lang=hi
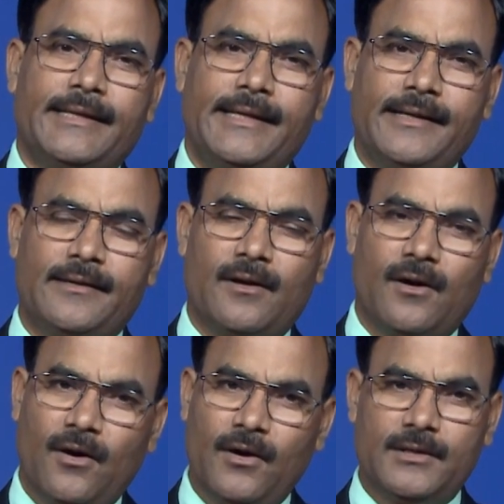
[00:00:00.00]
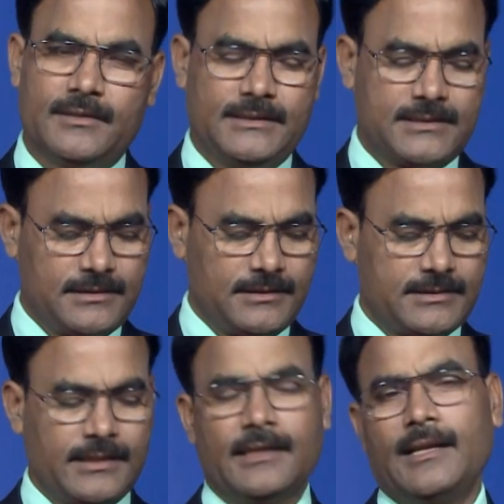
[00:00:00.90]
एक और इस
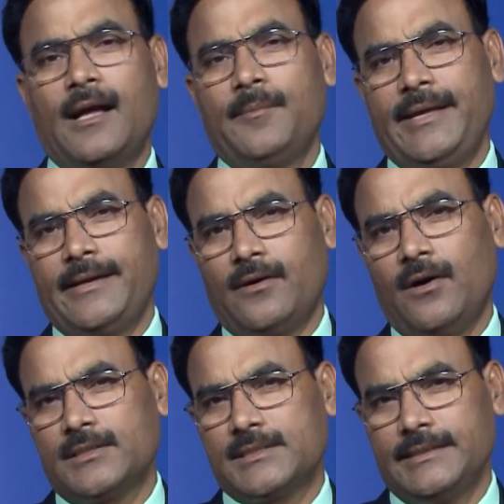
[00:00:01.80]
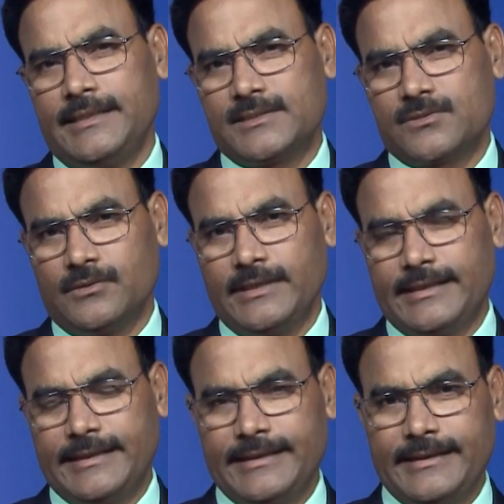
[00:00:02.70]
श्रृंखला में एक और संदेश को
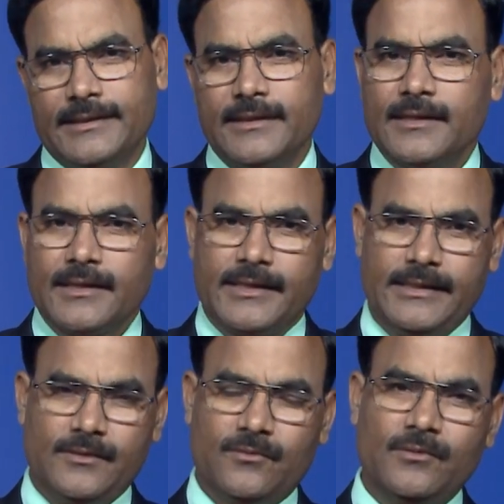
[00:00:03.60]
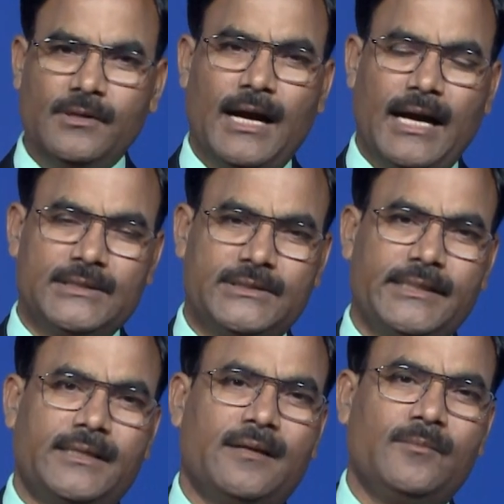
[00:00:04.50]
देखेंगे कि उन
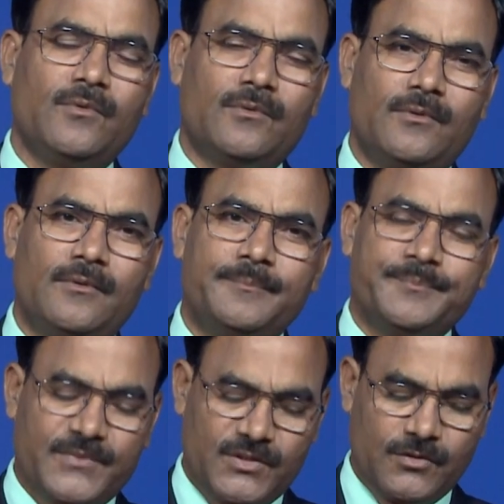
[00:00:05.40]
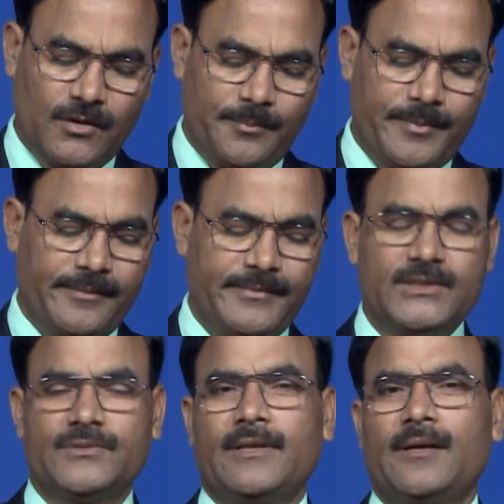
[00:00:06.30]
आश्चर्य कर्मों को जो
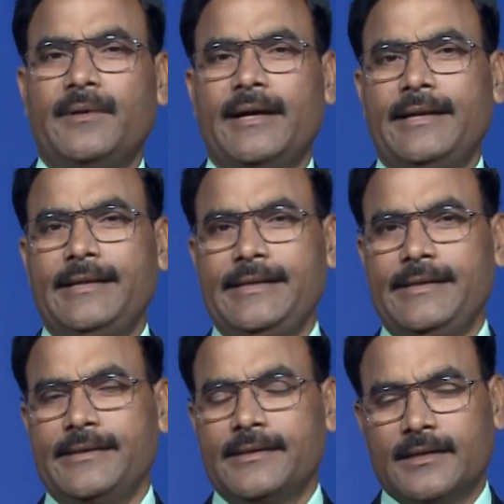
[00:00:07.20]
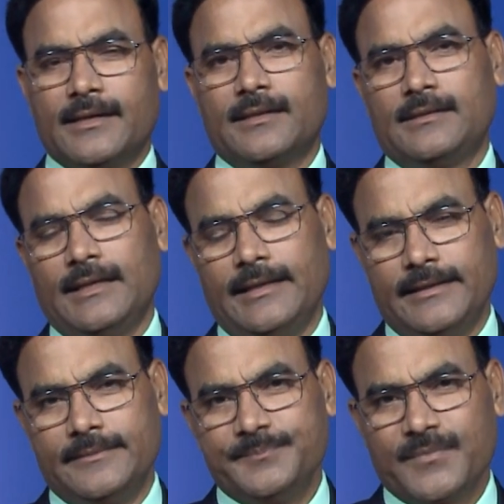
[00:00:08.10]
परमेश्वर हमारे लिए करता
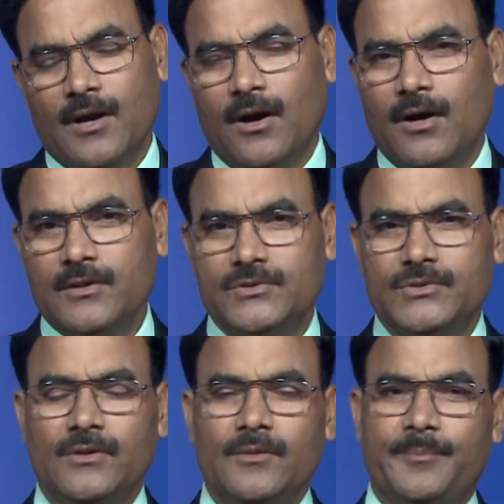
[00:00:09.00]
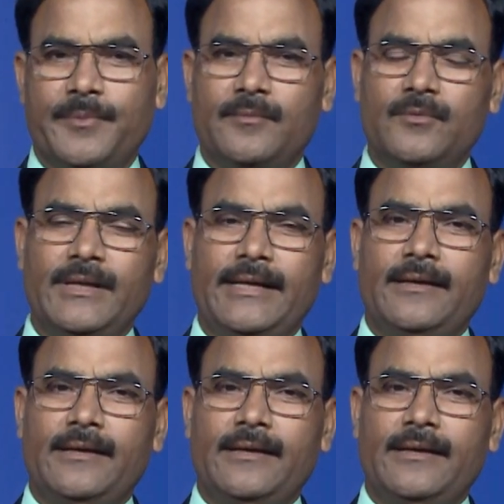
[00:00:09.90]
है और जो प्रभु ने